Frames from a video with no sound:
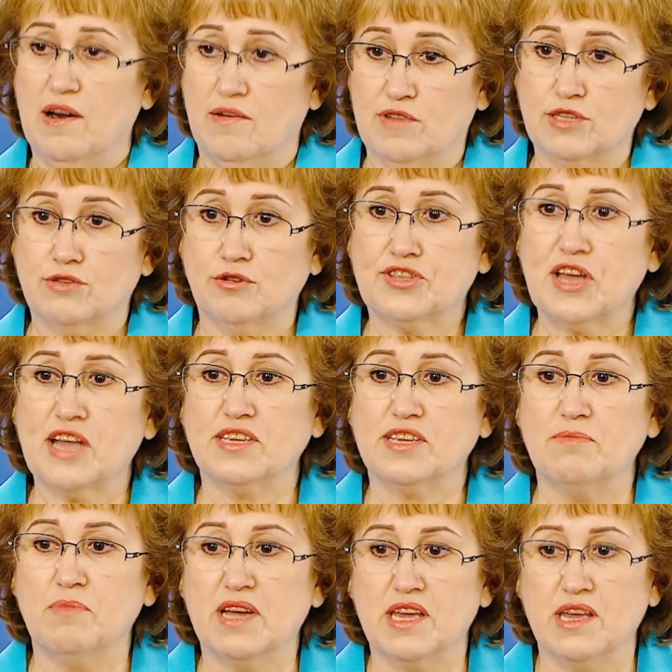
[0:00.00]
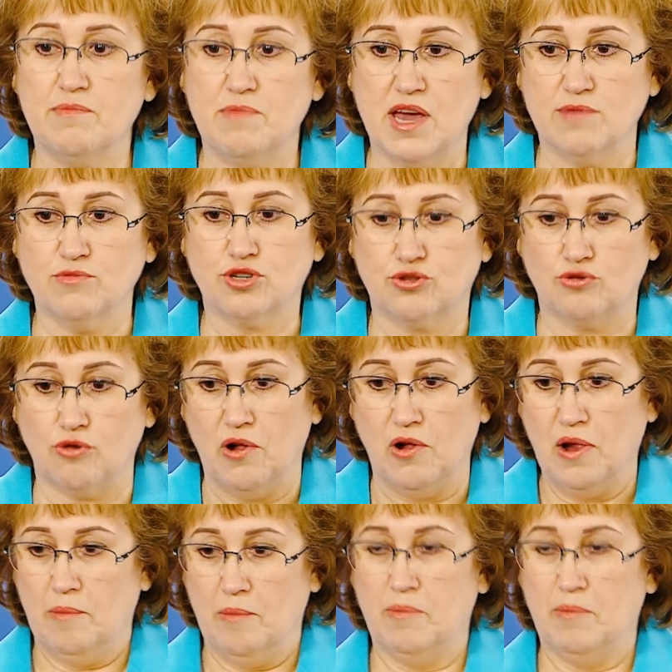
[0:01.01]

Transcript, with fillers: В результате мы имеем что?